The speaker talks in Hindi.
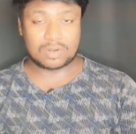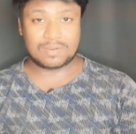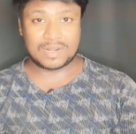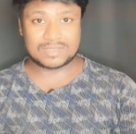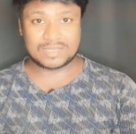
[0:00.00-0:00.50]

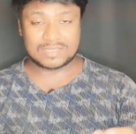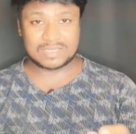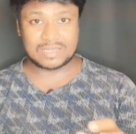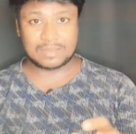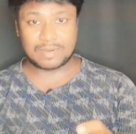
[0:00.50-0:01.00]
कोरोना
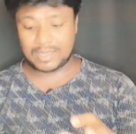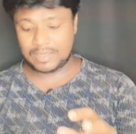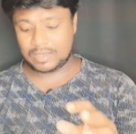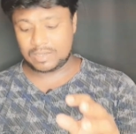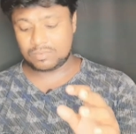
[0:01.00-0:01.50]
वायरस के
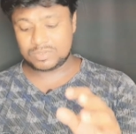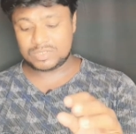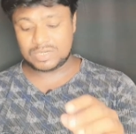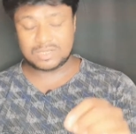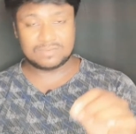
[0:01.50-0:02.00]
चलते भाई
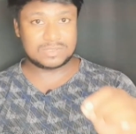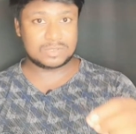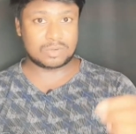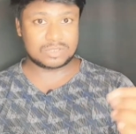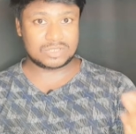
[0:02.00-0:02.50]
वेस्ट
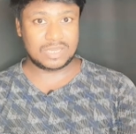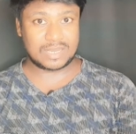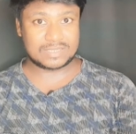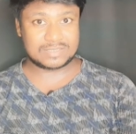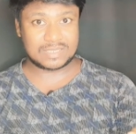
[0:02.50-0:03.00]
इंडीज़ वर्सेज
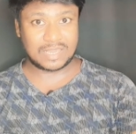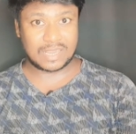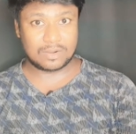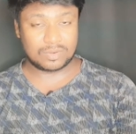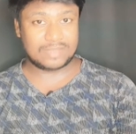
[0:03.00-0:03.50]
ऑस्ट्रेलिया का
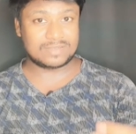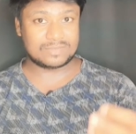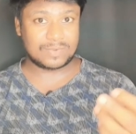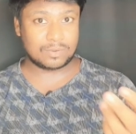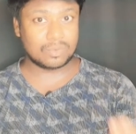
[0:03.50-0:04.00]
सेकेंड
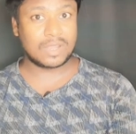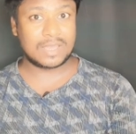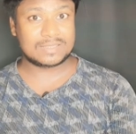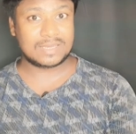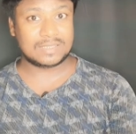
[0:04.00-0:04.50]
ओडे सस्पेंड
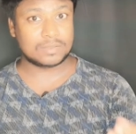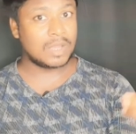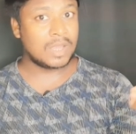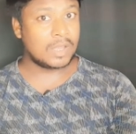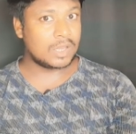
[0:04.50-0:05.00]
हो गया
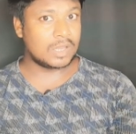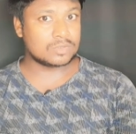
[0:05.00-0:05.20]
था एकदम